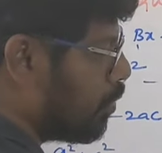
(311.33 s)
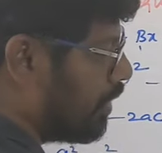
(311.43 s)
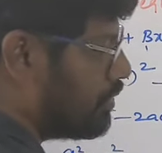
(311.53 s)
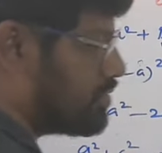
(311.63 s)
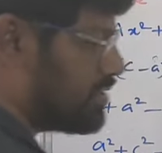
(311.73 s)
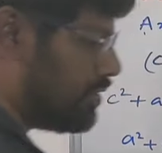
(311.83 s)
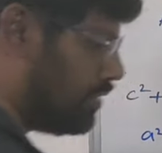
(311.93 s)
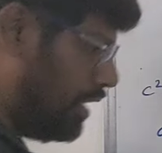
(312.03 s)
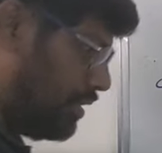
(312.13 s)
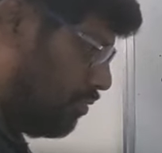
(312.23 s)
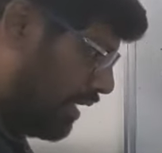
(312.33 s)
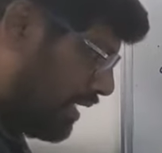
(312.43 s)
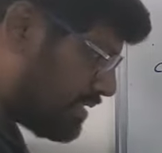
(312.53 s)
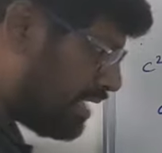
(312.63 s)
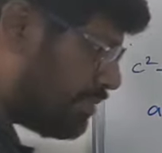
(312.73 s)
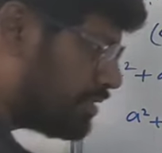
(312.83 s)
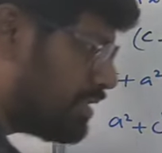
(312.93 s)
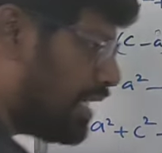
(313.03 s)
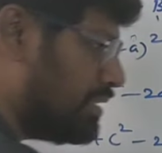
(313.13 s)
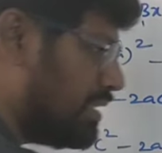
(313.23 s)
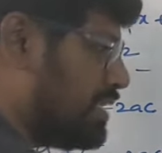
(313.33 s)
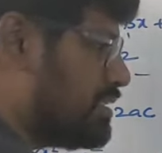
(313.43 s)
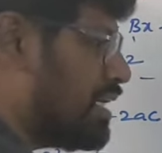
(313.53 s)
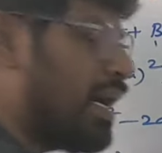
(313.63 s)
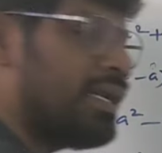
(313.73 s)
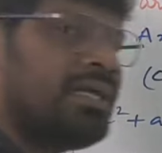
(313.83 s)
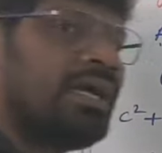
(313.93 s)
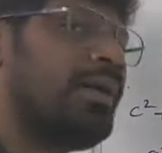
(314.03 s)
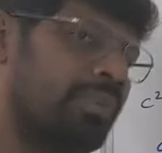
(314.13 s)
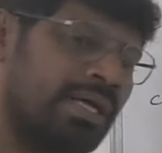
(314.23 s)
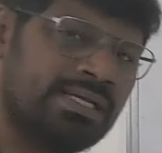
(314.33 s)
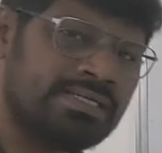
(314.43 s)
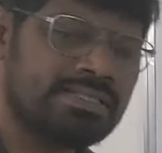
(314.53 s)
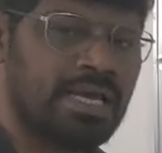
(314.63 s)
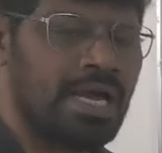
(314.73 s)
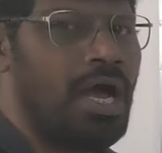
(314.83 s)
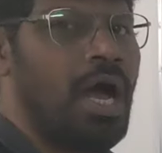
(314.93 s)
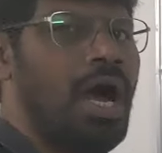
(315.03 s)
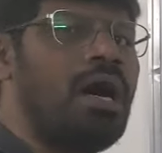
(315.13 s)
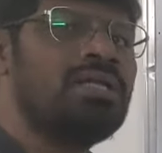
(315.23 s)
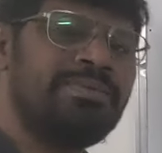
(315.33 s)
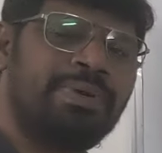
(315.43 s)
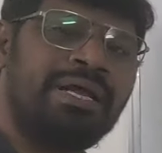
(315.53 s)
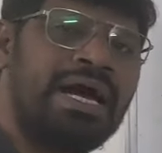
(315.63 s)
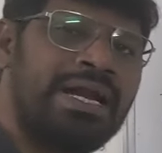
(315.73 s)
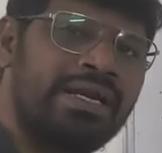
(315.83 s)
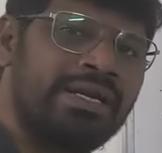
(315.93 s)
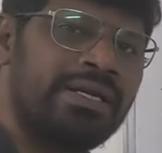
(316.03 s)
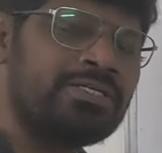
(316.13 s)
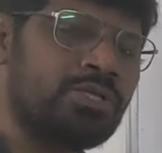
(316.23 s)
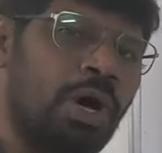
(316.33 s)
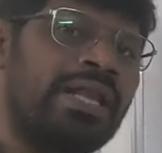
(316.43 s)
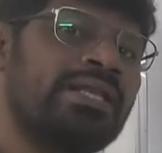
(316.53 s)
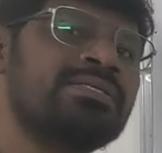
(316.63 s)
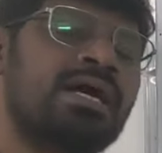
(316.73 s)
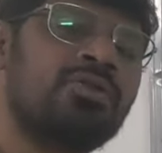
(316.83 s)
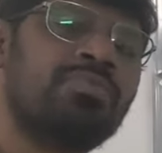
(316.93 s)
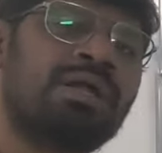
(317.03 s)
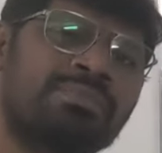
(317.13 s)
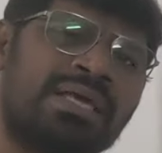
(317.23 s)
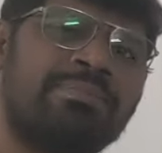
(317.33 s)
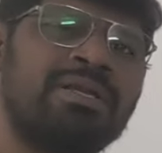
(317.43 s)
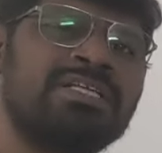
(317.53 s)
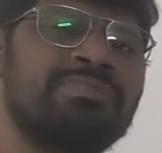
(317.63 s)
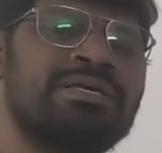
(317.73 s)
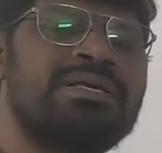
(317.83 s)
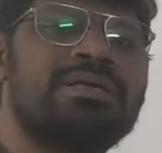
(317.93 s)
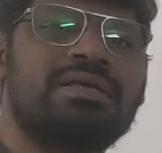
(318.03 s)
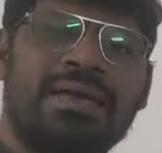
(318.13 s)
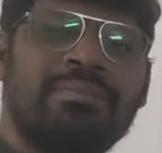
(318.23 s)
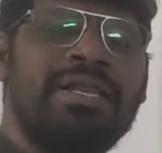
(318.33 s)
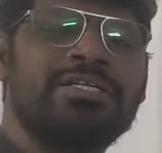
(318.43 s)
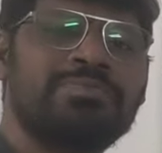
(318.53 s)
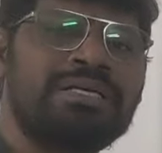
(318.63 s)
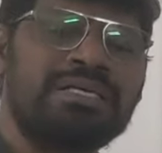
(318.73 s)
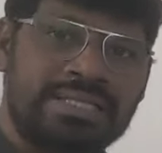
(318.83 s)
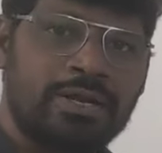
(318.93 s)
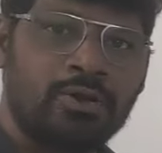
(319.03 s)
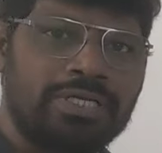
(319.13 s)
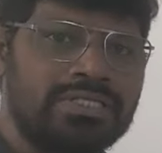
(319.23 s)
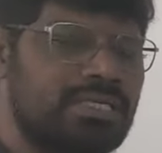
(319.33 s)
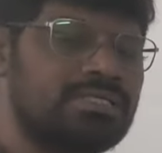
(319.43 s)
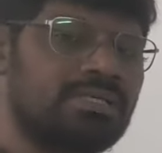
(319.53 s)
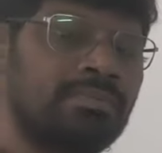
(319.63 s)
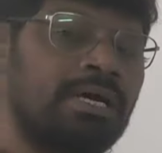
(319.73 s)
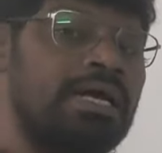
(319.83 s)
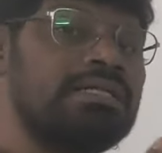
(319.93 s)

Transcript: ఈక్వల్ టు జీరో ఒక్కసారి మీరు దాన్ని దీన్ని జాగ్రత్తగా అప్లై చేస్తే ఆల్జిబ్రిక్ ఐడెంటిటీస్లో అన్నిసార్లు మనం ఏ ప్లస్ బి ఏ మైనస్ బి ఇదే నోటీస్ చేస్తాం